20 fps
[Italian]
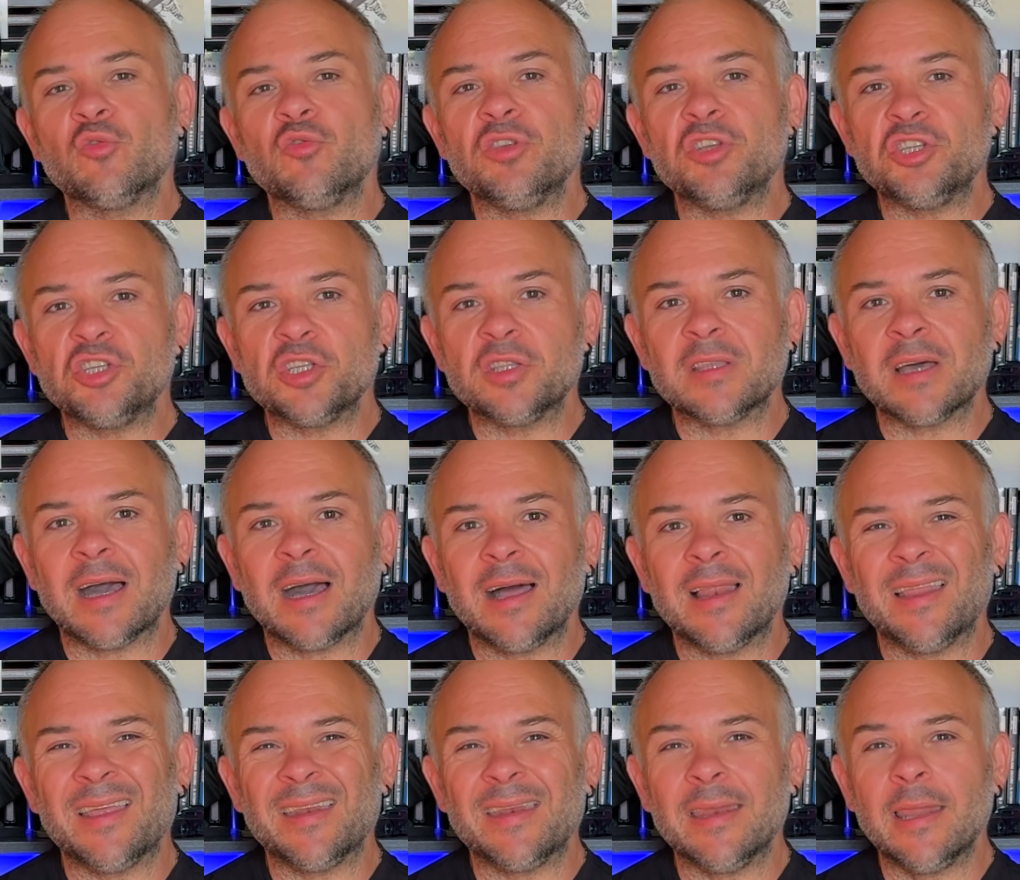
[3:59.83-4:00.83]

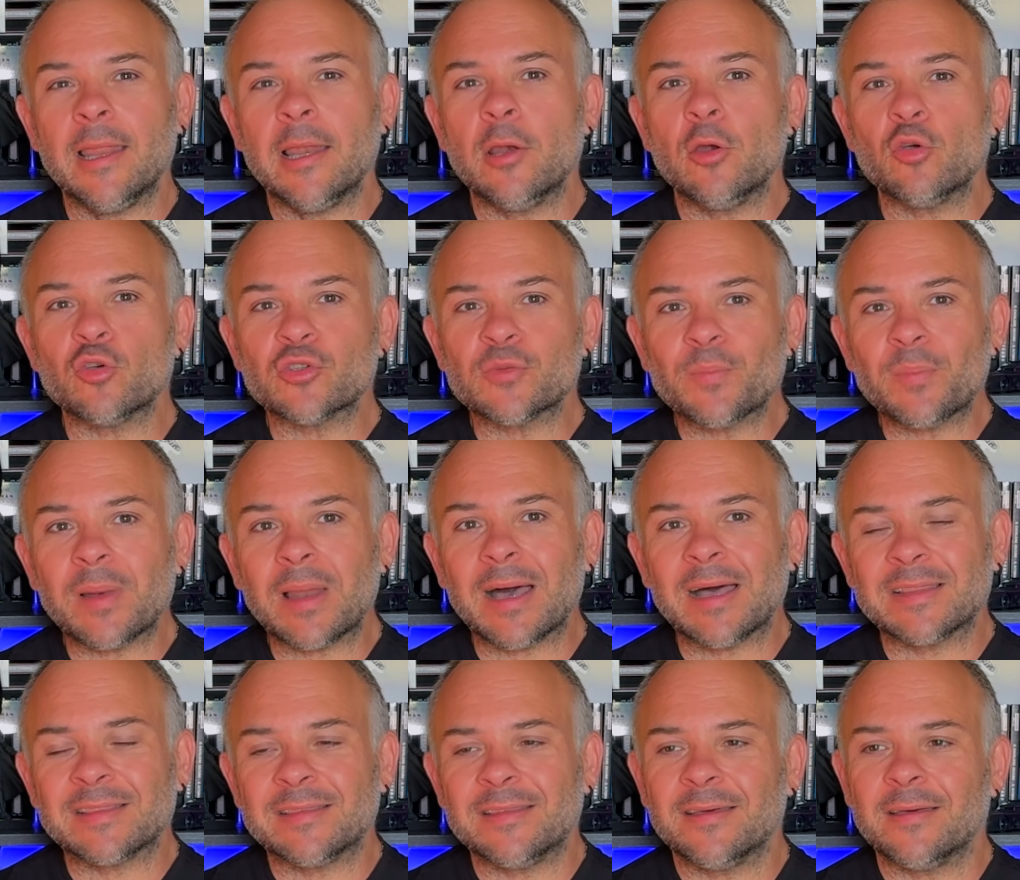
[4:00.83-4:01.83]
digitale nello
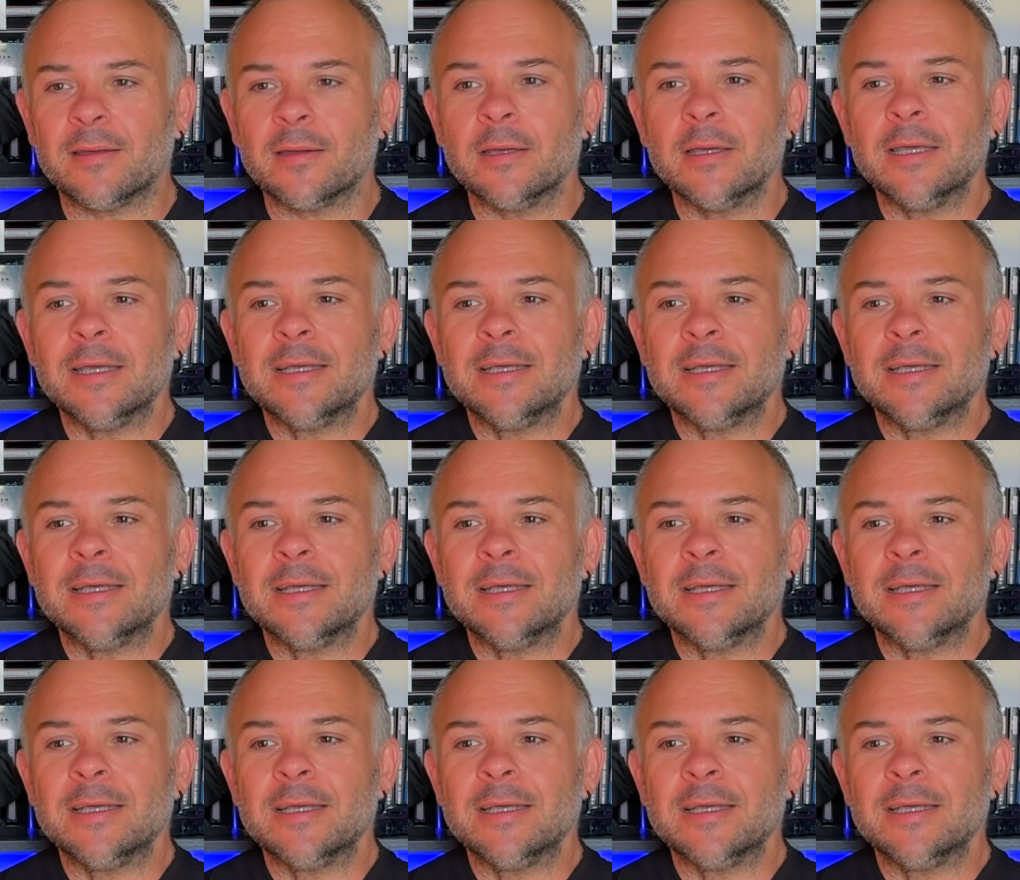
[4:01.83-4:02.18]
splatter